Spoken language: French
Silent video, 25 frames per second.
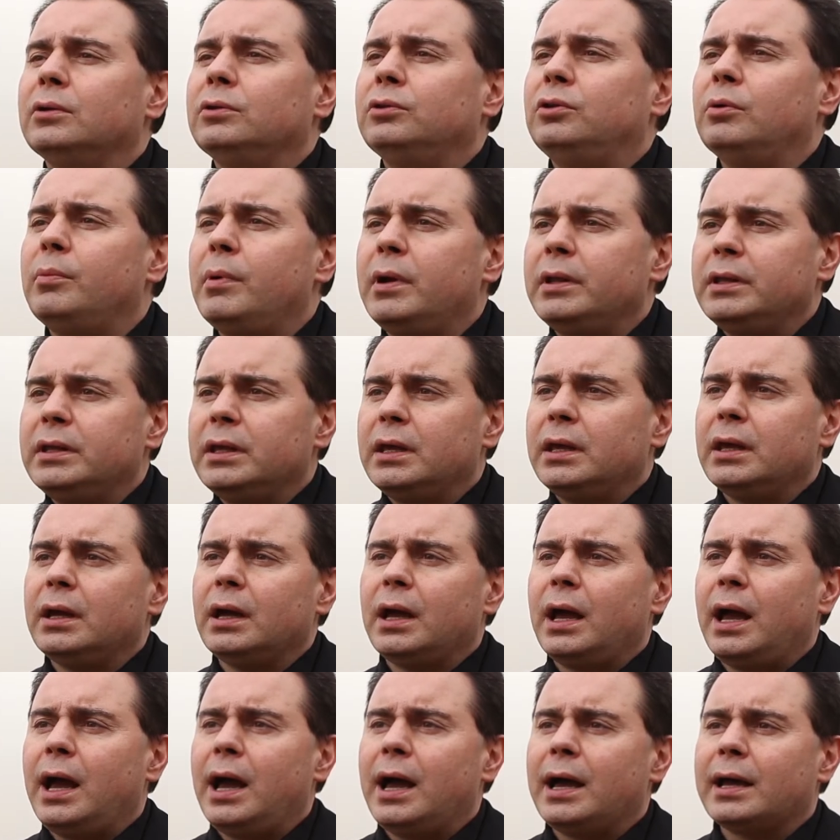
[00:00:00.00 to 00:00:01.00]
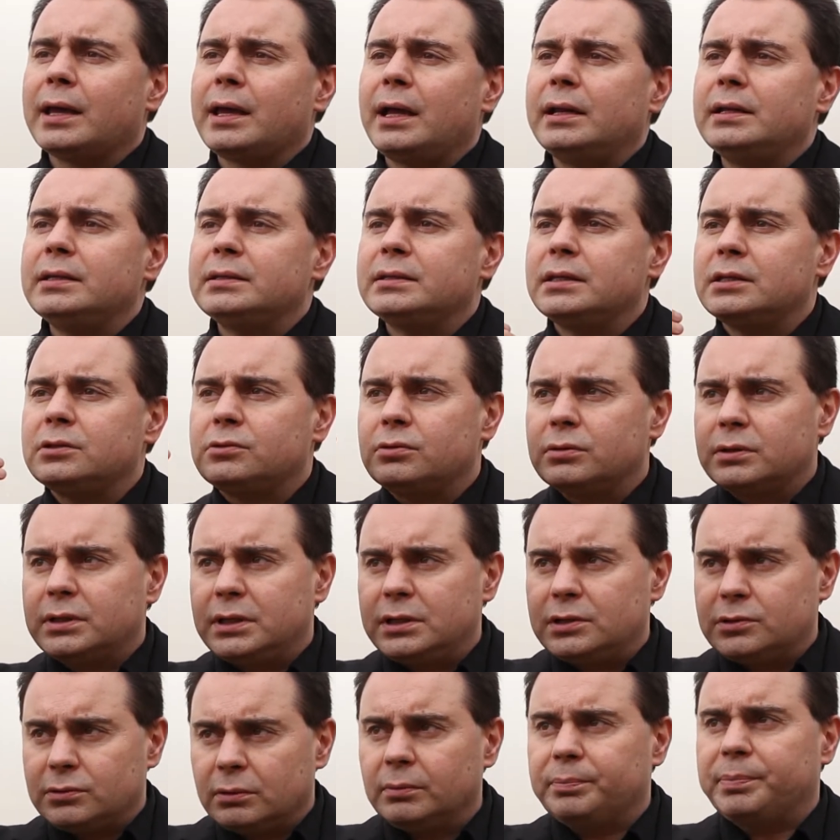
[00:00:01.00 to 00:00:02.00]
de manière à réaliser ce
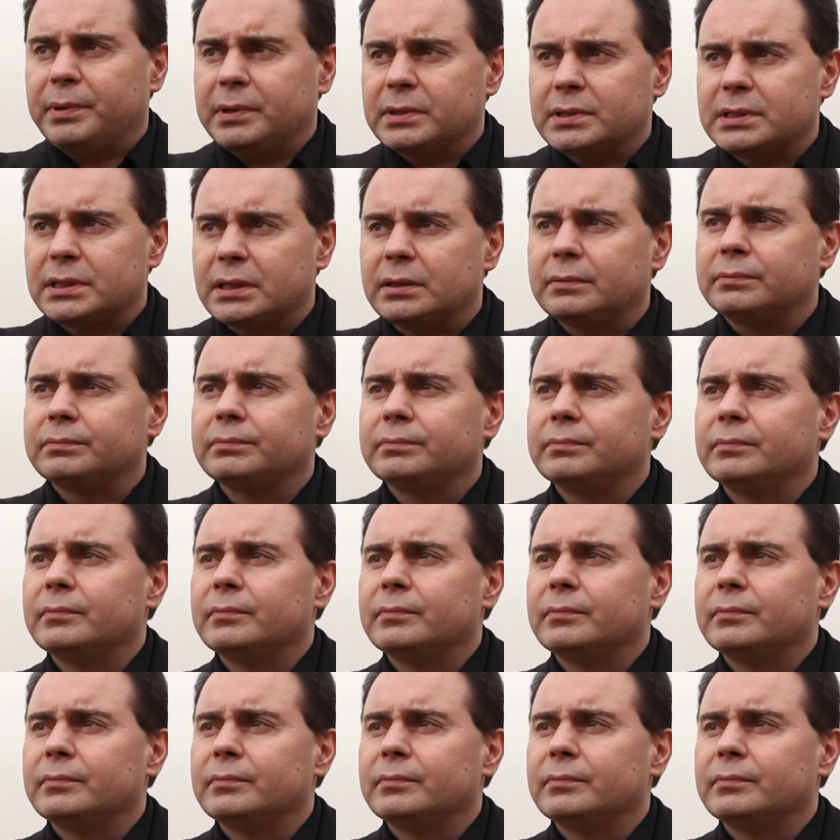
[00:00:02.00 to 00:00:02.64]
qu'ils ont pensé.